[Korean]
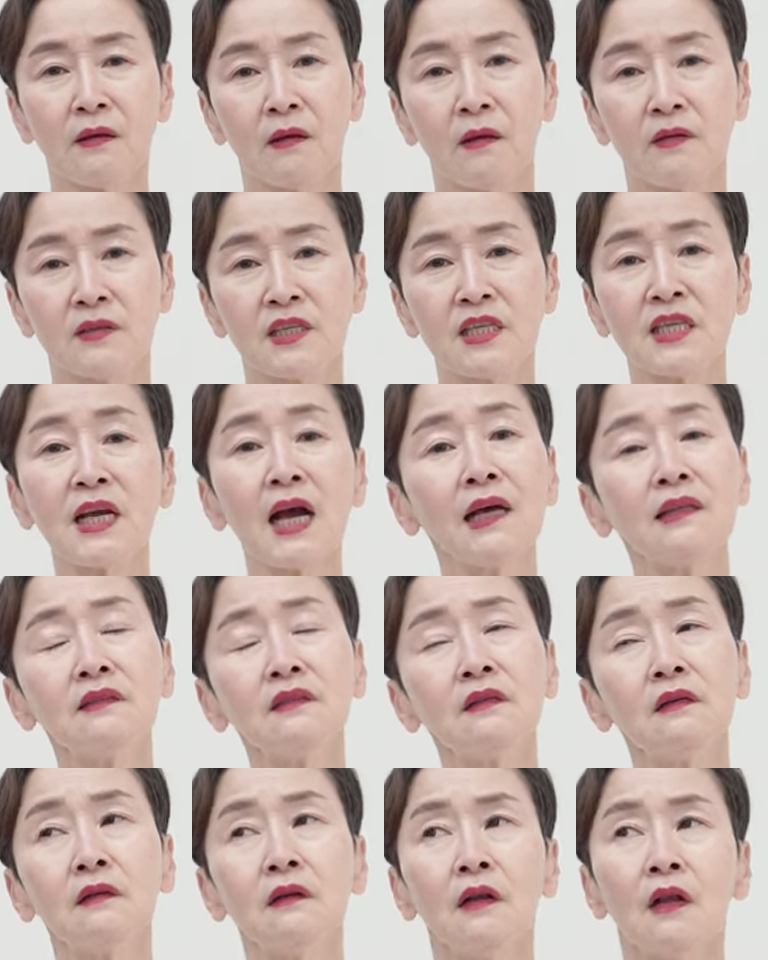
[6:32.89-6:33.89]
어,
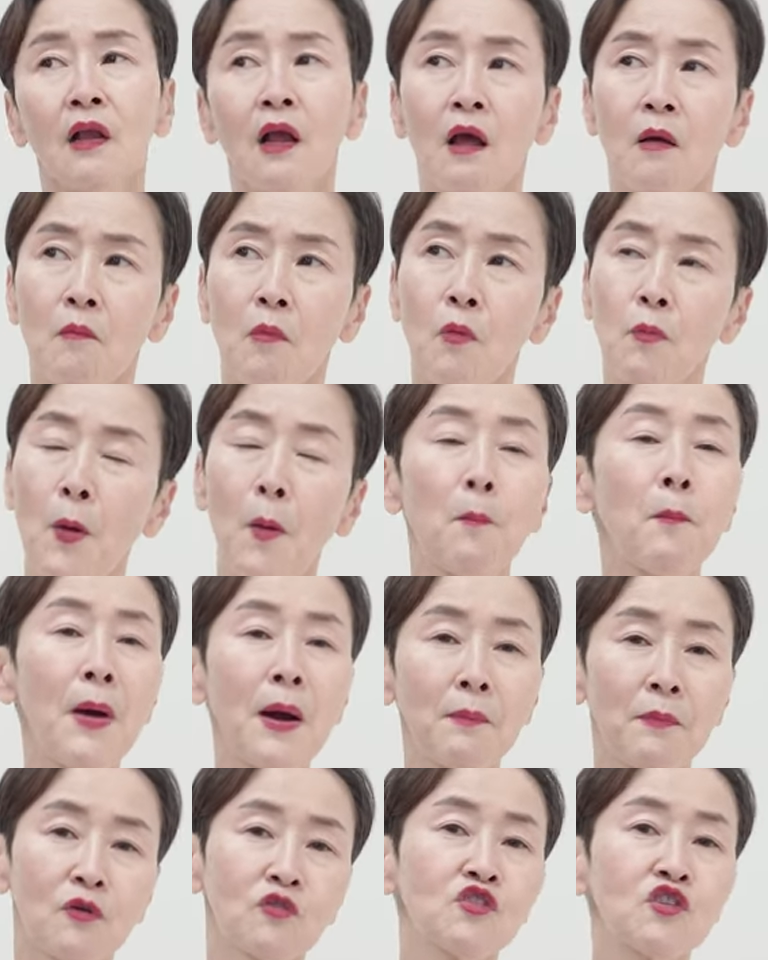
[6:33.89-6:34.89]
시간을 뭐 몇
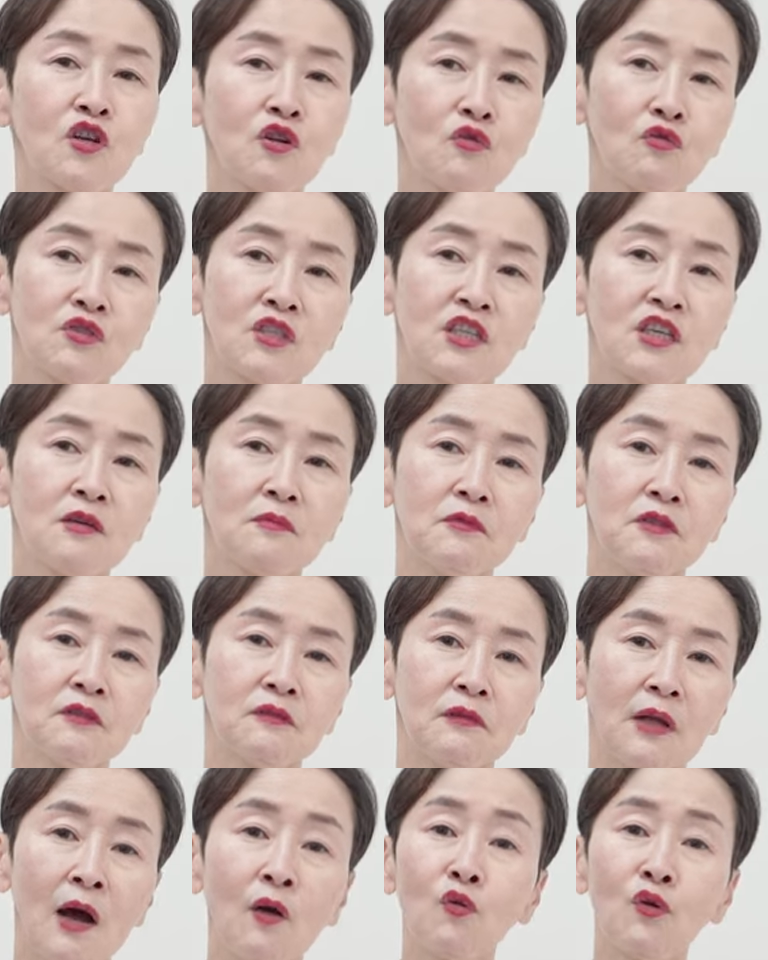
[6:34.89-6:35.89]
박 며칠로
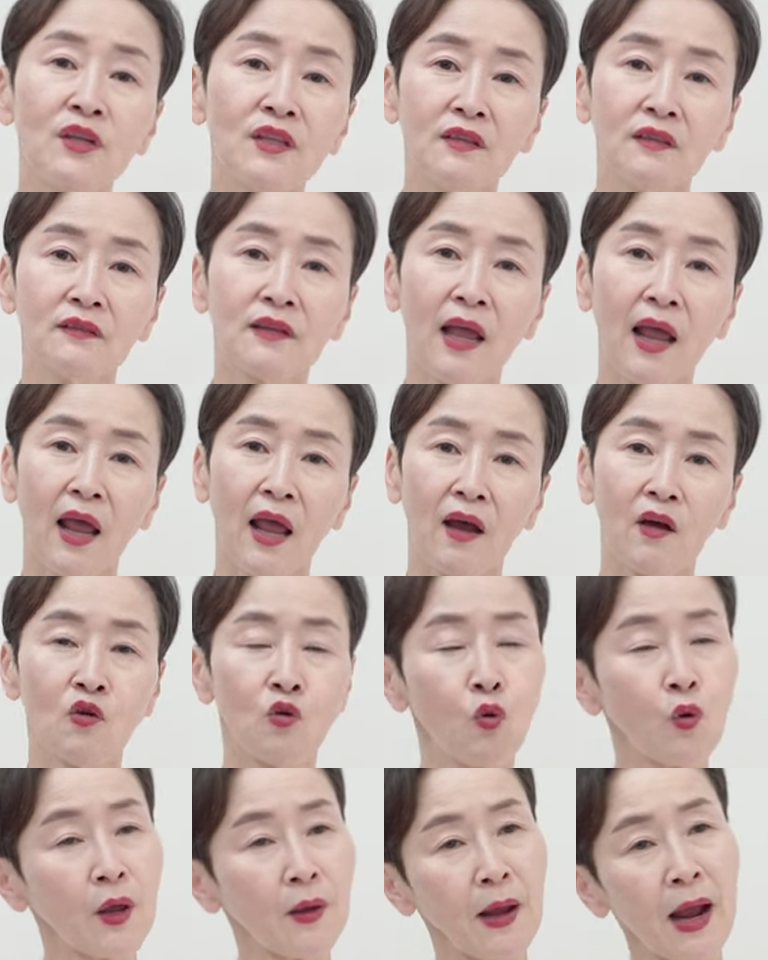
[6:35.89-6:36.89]
지금은 하고 있는데
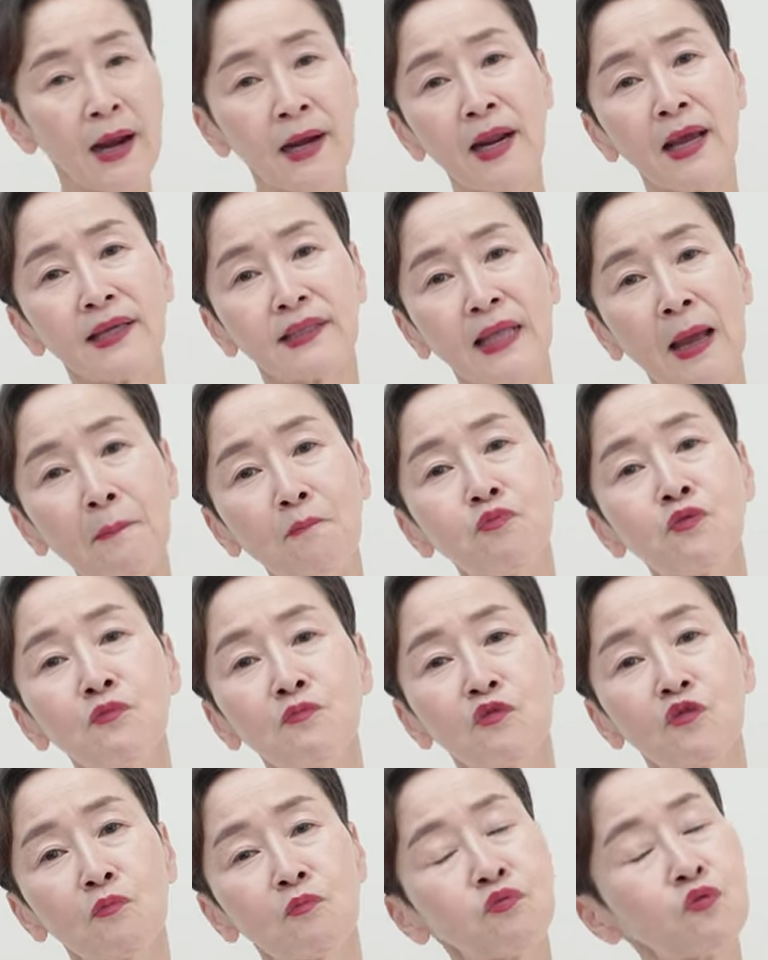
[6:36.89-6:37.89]
그게 하나의
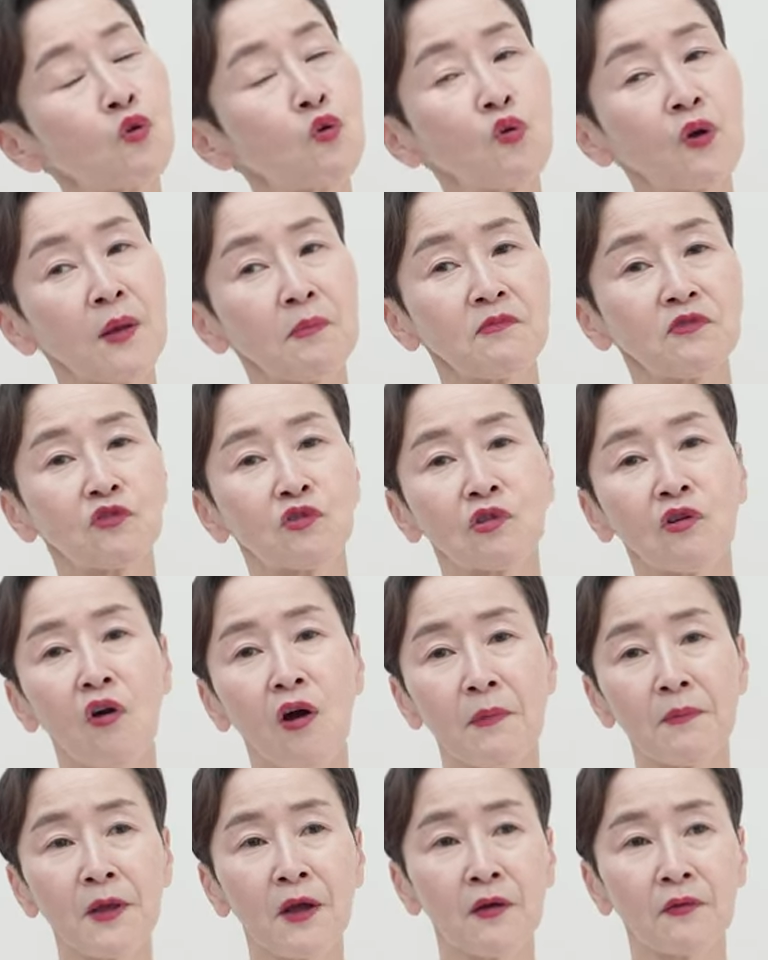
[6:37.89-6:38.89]
단품으로 프로그램으로
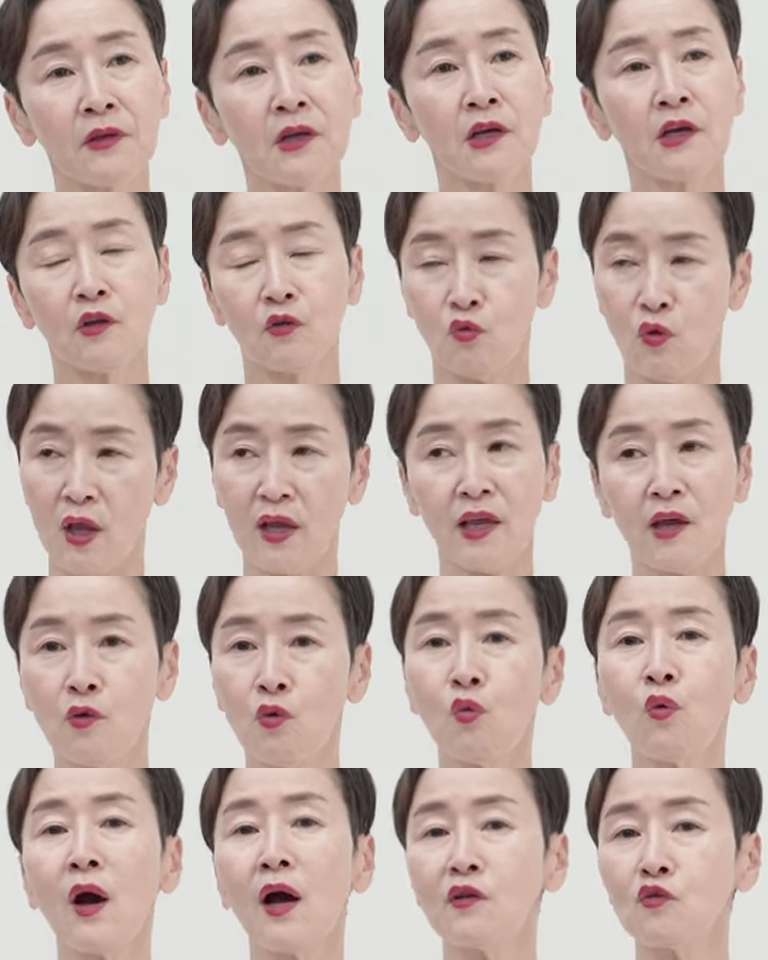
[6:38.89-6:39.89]
들어가면 되게
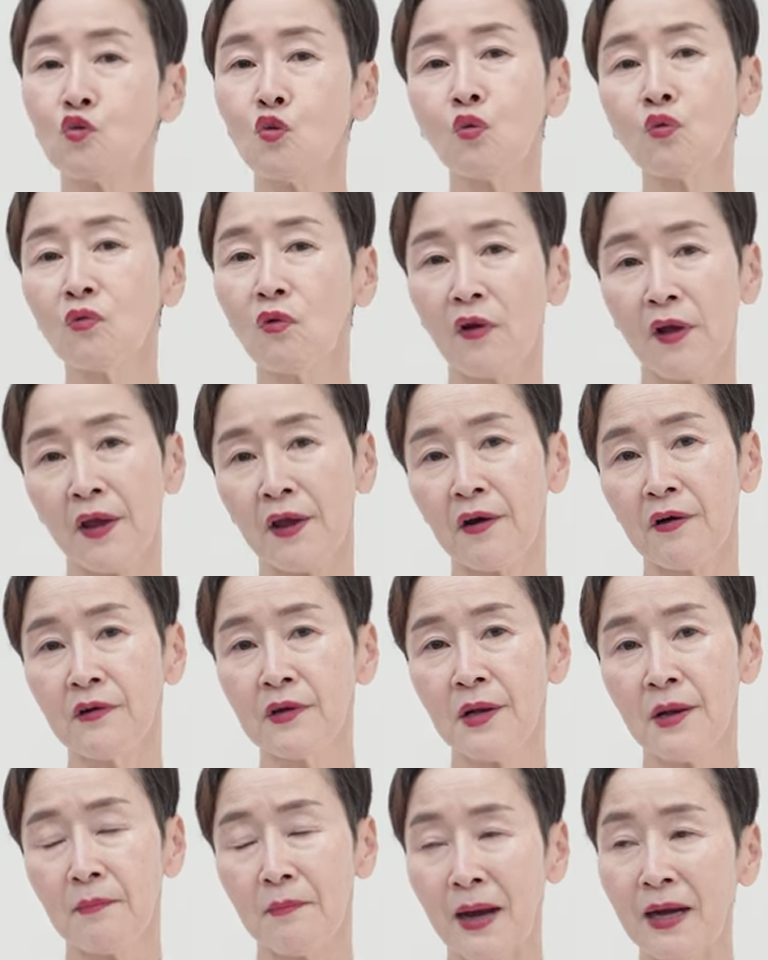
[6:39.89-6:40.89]
효과가 좋을 거예요.
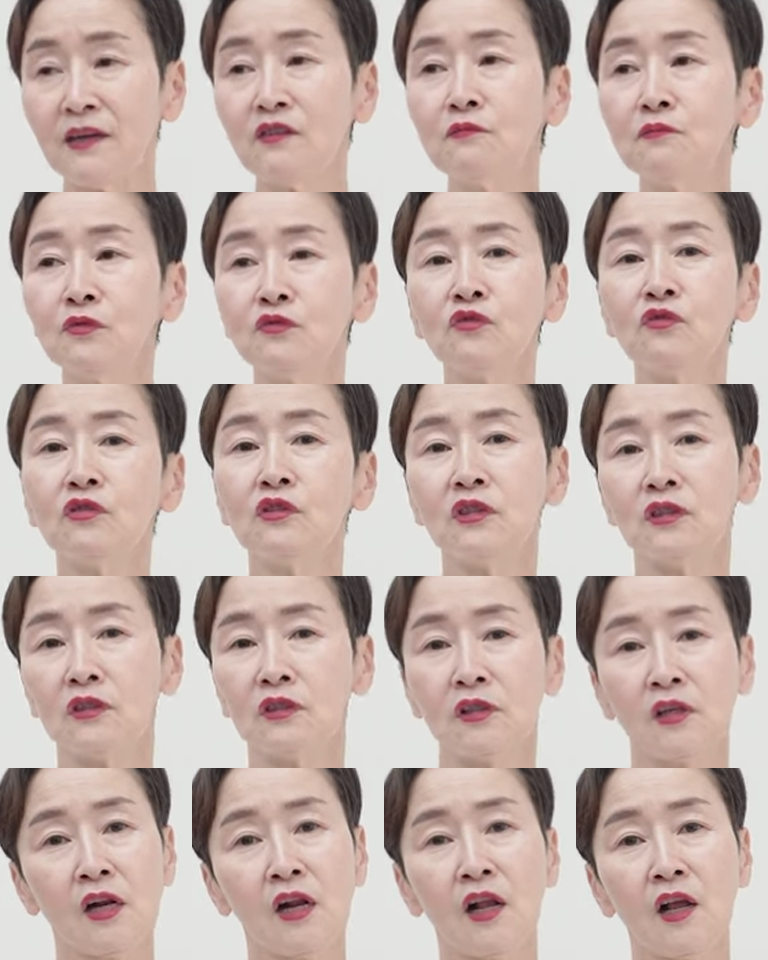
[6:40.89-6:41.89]
많은
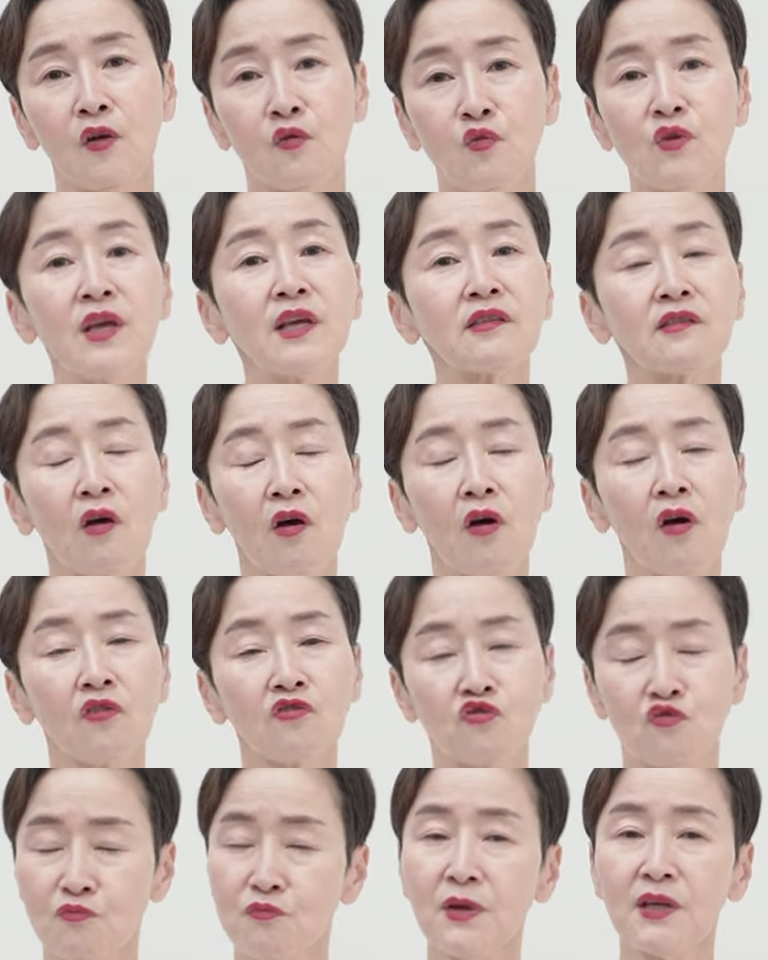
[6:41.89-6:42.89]
분들을 위해서
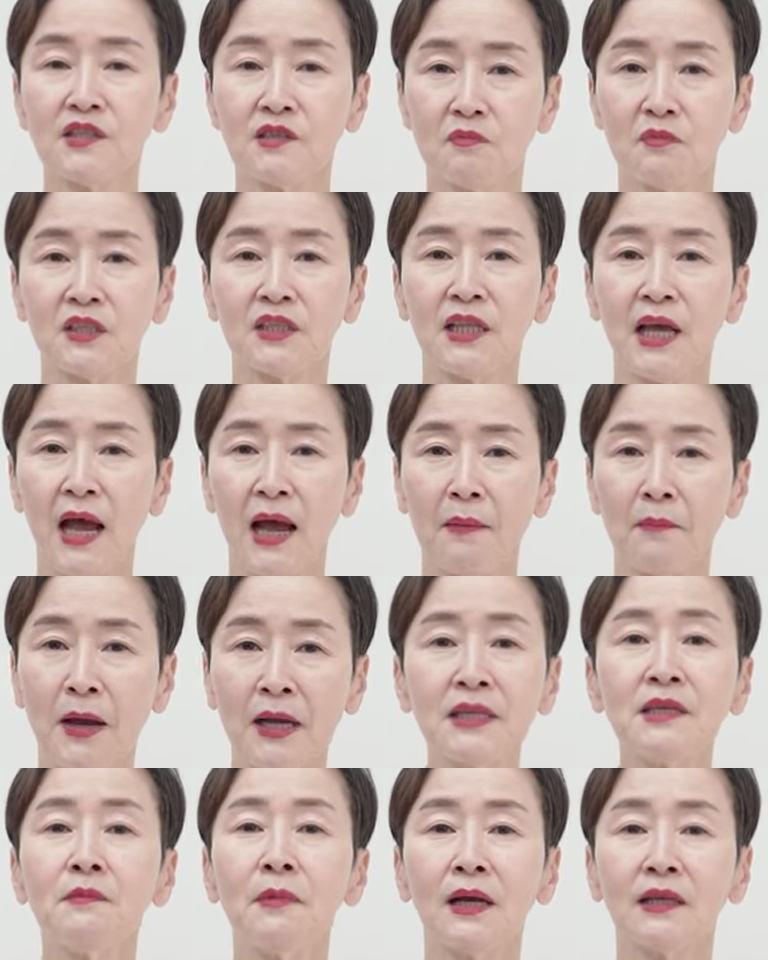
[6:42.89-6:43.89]
준비했습니다.
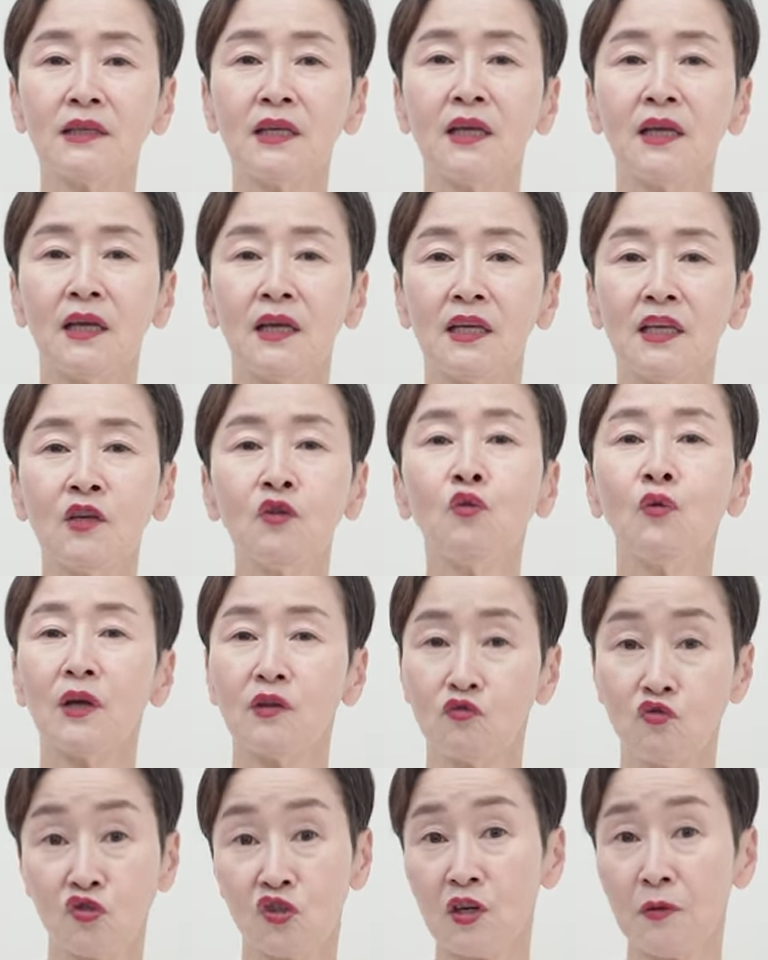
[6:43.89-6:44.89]
많이 많이
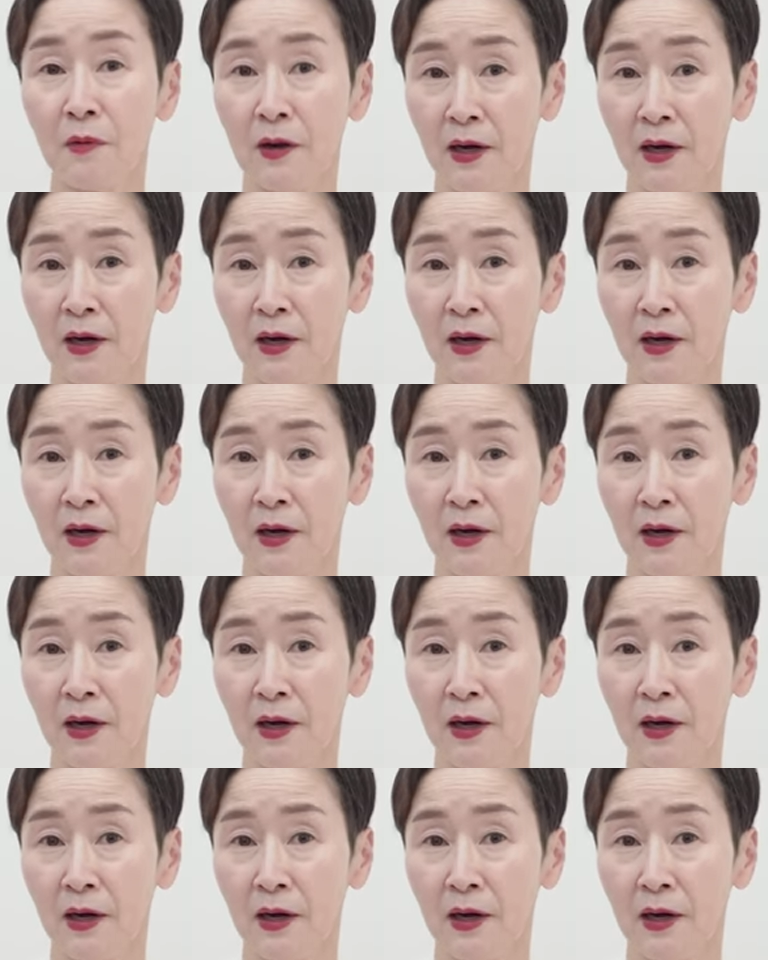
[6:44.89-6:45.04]
이용해 주시기